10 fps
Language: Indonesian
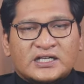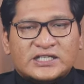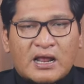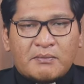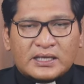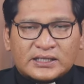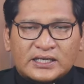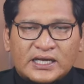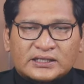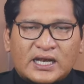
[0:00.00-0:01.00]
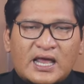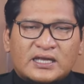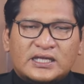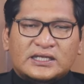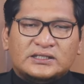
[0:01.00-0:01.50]
Keselamatan yang
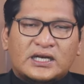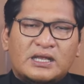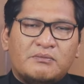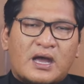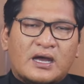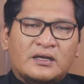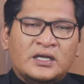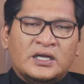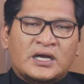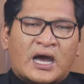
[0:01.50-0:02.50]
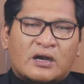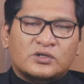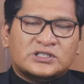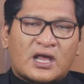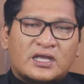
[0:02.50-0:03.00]
telah kita terima
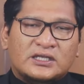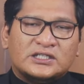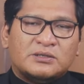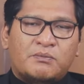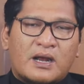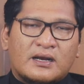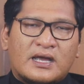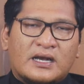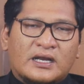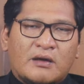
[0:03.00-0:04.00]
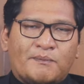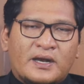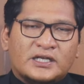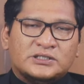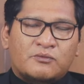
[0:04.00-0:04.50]
haruslah kita sebarkan
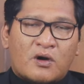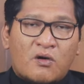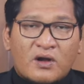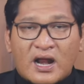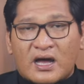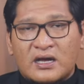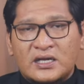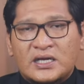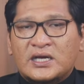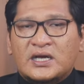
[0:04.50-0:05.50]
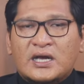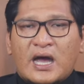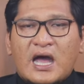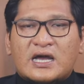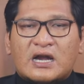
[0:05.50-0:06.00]
kepada semua orang –
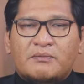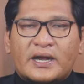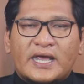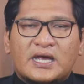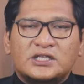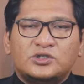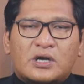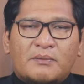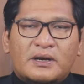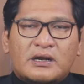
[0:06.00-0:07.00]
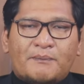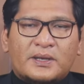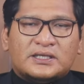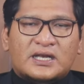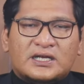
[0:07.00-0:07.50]
agar mereka juga
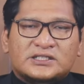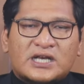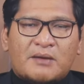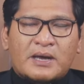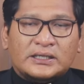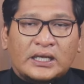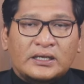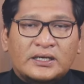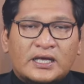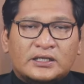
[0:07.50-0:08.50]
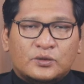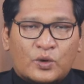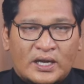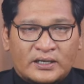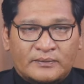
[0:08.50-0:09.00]
mendapatkan keselamatan dari
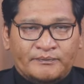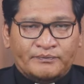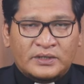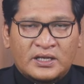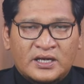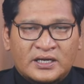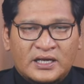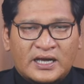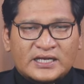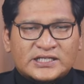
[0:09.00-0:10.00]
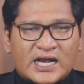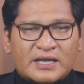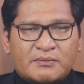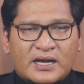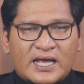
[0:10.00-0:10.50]
Tuhan dengan
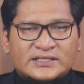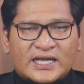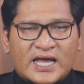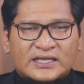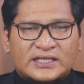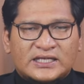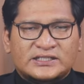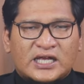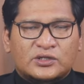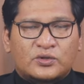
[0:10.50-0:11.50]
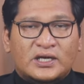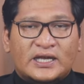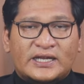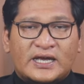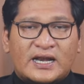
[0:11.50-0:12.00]
saling menasehati satu
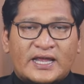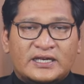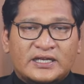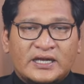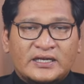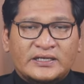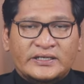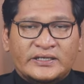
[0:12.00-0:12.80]
dengan yang lainnya.